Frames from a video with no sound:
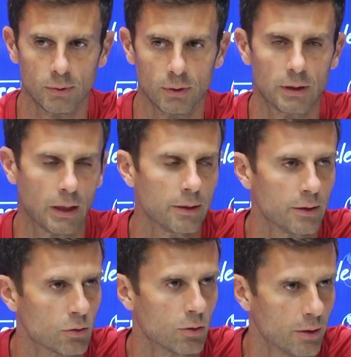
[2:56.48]
in
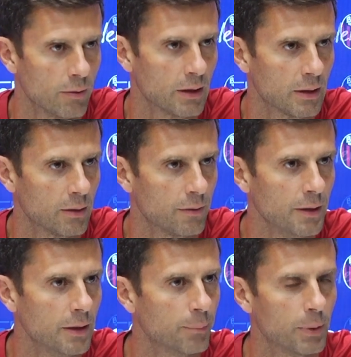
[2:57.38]
tanti sono arrivati alla
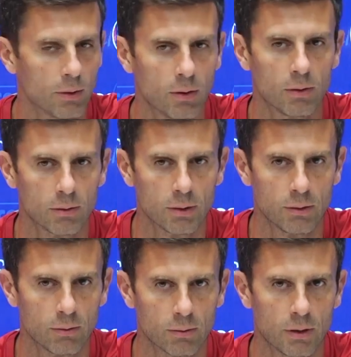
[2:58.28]
fine, però hanno,